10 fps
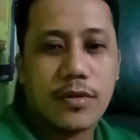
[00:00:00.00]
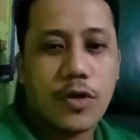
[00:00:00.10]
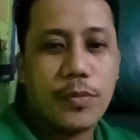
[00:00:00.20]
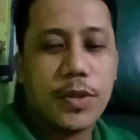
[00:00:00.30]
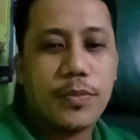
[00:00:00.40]

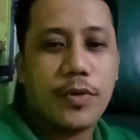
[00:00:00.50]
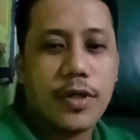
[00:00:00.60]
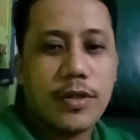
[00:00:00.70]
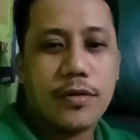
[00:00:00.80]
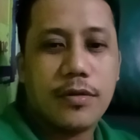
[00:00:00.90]
comment po
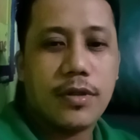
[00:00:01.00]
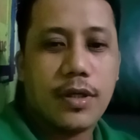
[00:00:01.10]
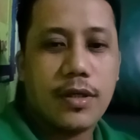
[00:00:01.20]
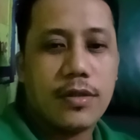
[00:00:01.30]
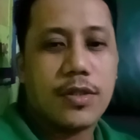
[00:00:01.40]
kayo
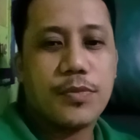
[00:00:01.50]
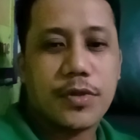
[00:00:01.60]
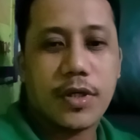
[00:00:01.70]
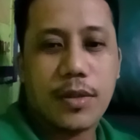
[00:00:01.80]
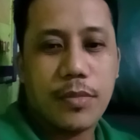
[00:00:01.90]
and
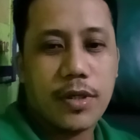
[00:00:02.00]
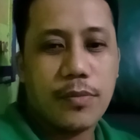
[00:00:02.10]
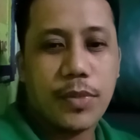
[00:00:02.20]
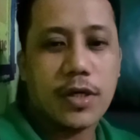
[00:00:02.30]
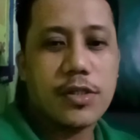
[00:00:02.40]
subscribe at
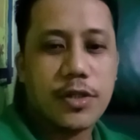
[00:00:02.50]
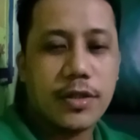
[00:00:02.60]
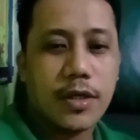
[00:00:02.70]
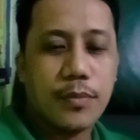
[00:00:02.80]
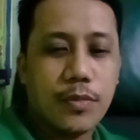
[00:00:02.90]
pakishare
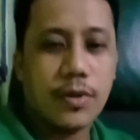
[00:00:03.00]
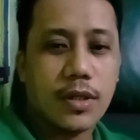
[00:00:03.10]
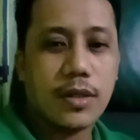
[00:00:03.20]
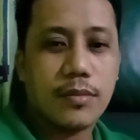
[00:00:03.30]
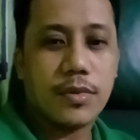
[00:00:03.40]
na rin po ang
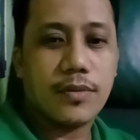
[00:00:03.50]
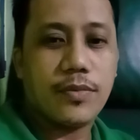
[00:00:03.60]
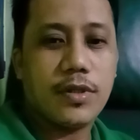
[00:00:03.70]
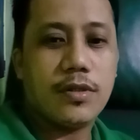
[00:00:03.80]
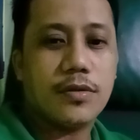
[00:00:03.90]
aking mga
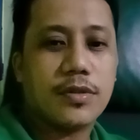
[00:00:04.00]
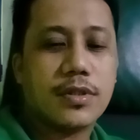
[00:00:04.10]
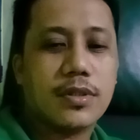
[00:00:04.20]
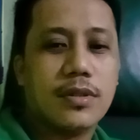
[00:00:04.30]
videos.